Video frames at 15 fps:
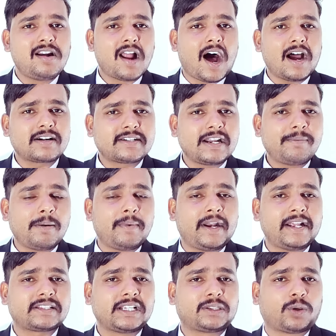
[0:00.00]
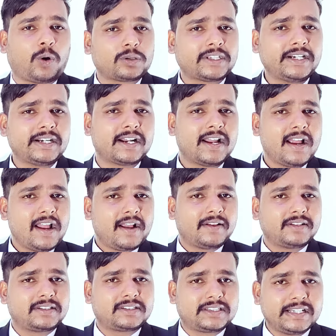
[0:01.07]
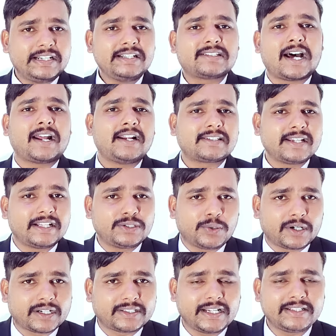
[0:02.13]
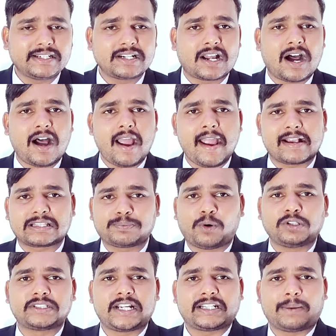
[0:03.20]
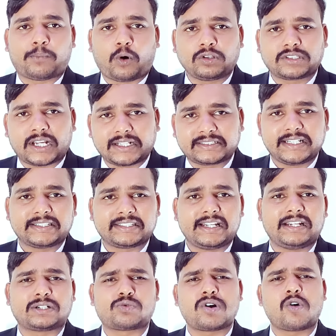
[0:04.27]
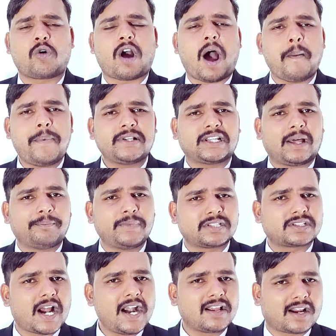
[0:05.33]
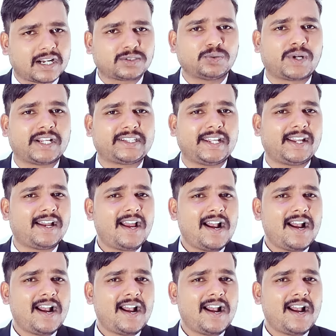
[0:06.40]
लास्ट ईयर भी मैंने इसे दो तीन तीन सारे ऐसे एजुकेटर थे जिनका एक्सपोज किया था बहुत अच्छे से स्टूडेंट को काफ़ी ज़्यादा मिसगाइड कर चुके थे